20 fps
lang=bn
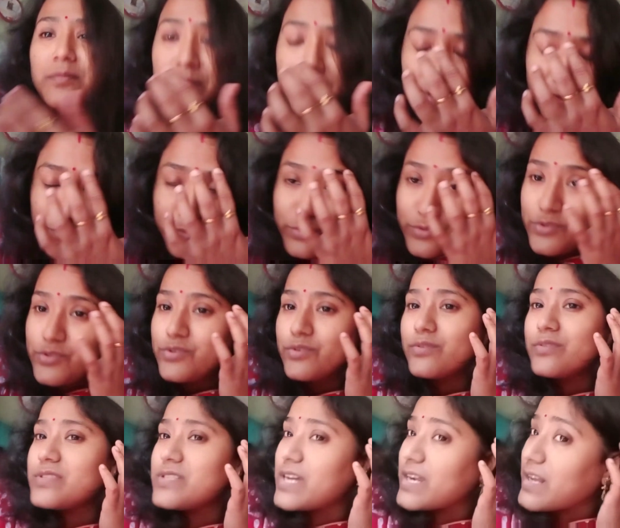
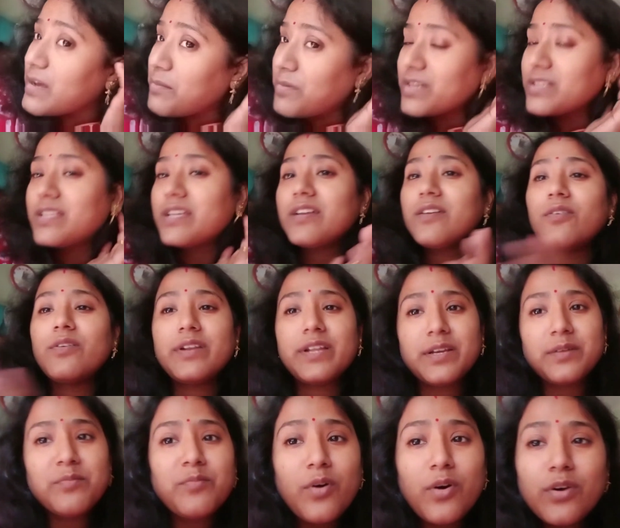মানুষজন যারা আমার থেকে
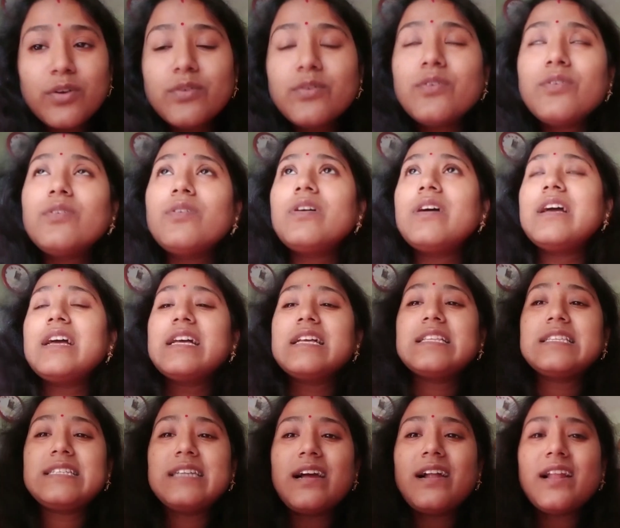অনেক বড়
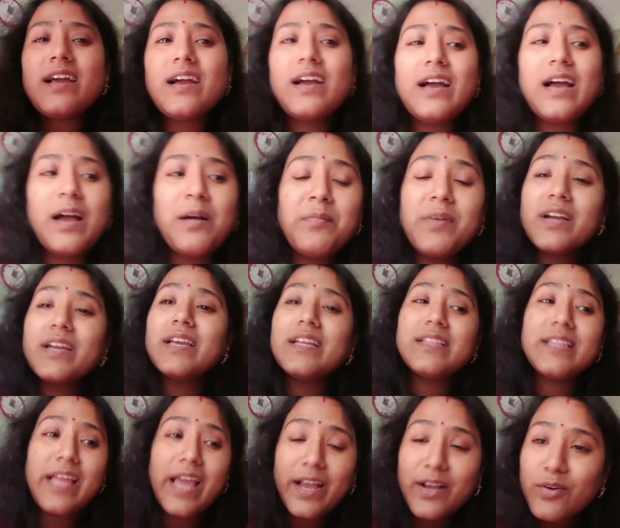যারা আমাকে
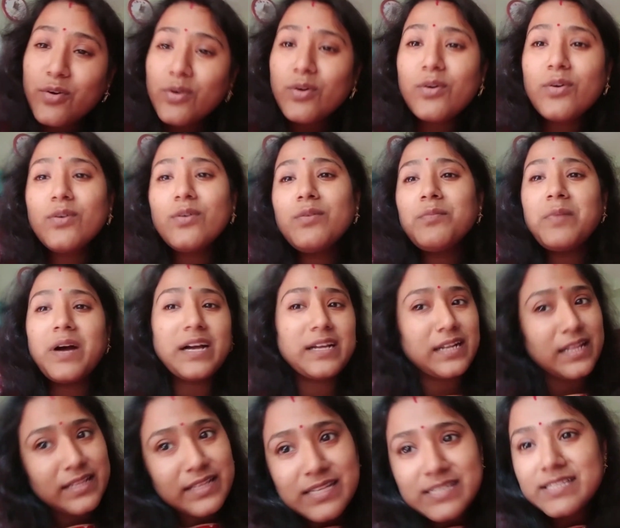দেখো
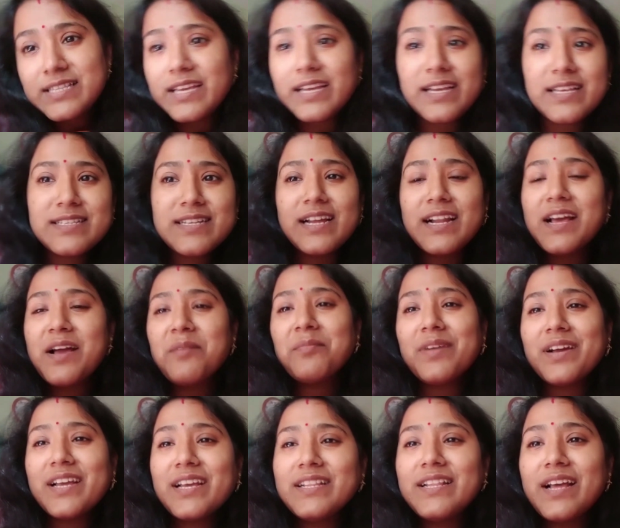বাংলাদেশ থেকে যারা
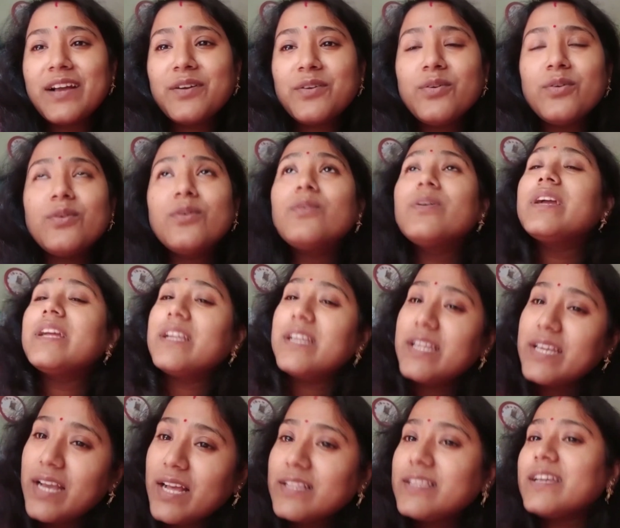আমাকে দেখো
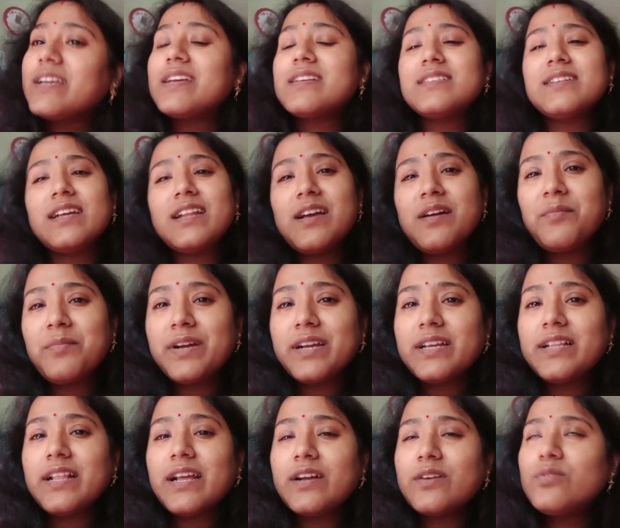ইন্ডিয়া থেকে যারা
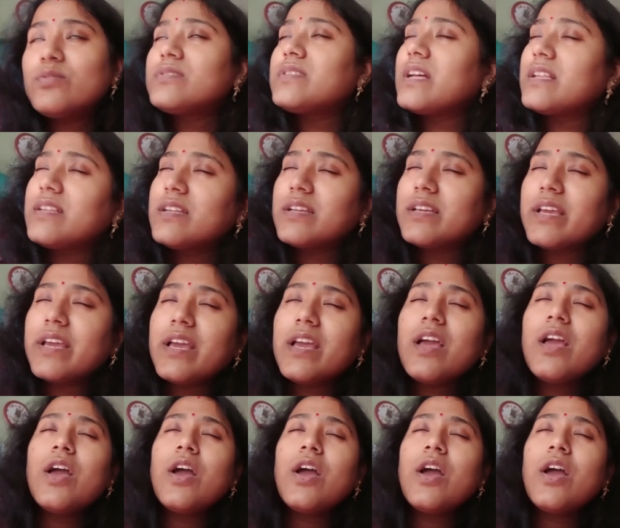আমাকে দেখো তাদেরকে